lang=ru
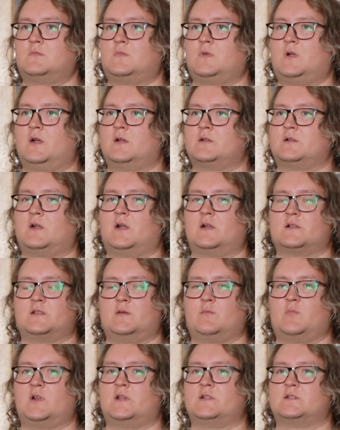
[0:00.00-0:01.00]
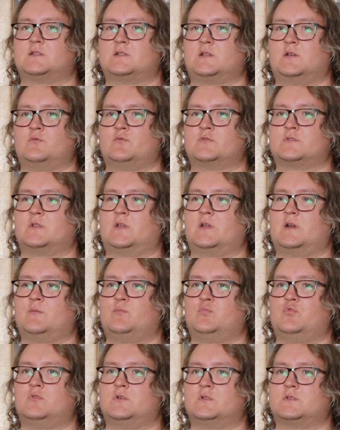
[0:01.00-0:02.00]
как, как добраться от
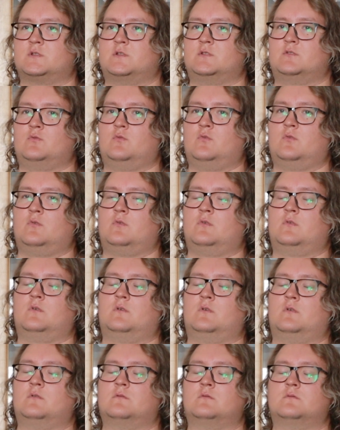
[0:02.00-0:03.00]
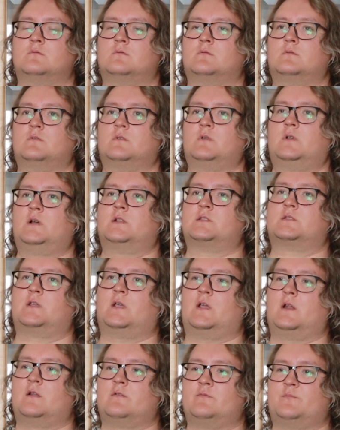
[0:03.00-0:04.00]
аэропорта до
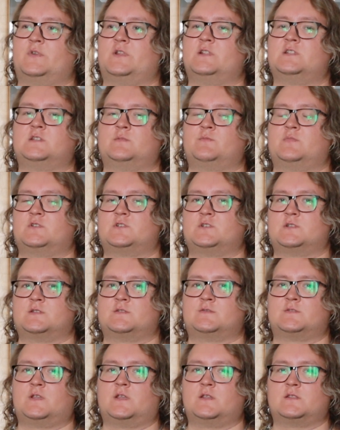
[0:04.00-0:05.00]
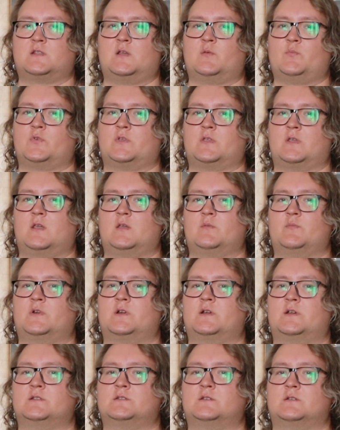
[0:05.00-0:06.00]
отеля. В принципе, через все этапы я и
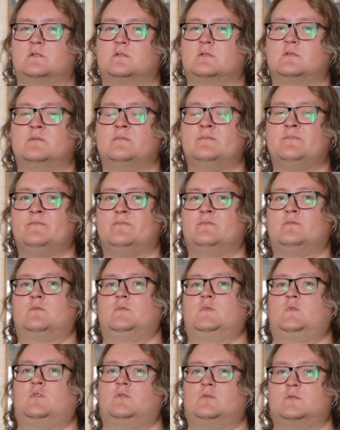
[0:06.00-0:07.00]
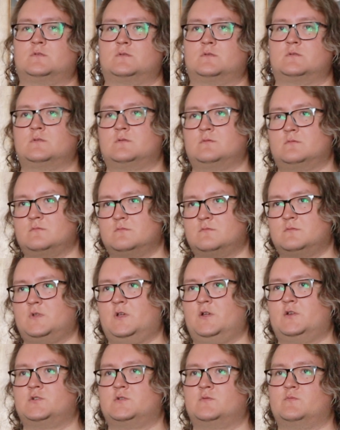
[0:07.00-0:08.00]
проходил. То есть э,
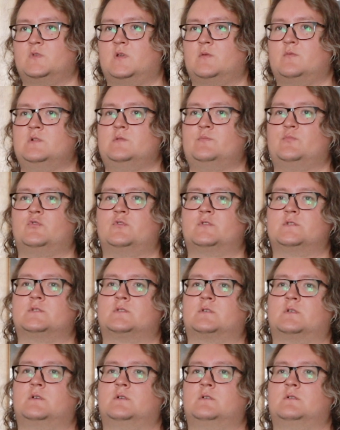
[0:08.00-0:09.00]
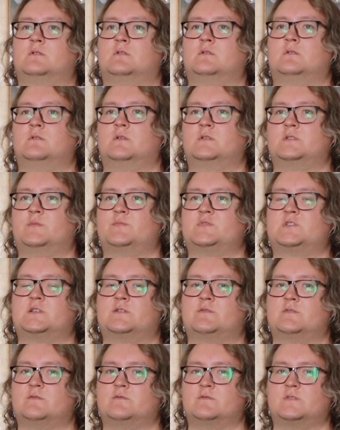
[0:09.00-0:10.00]
также у меня был поиск э,
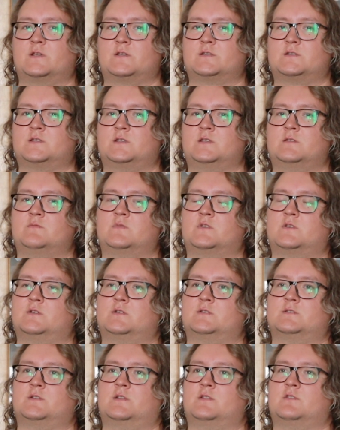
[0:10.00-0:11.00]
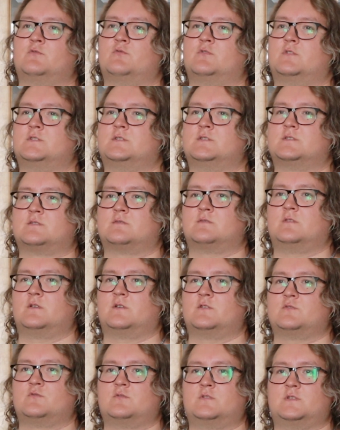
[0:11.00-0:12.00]
адаптированного такси, мне кажется, одно единственное,
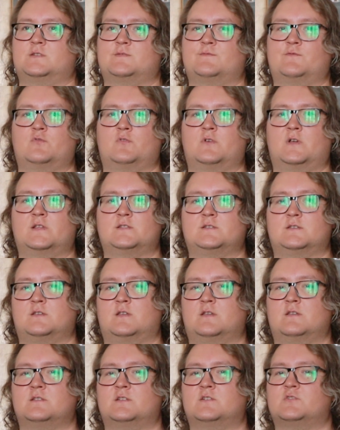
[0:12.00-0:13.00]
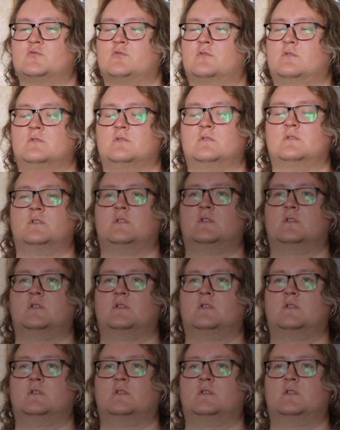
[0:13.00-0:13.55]
которое есть в Фургаде, я и нашел.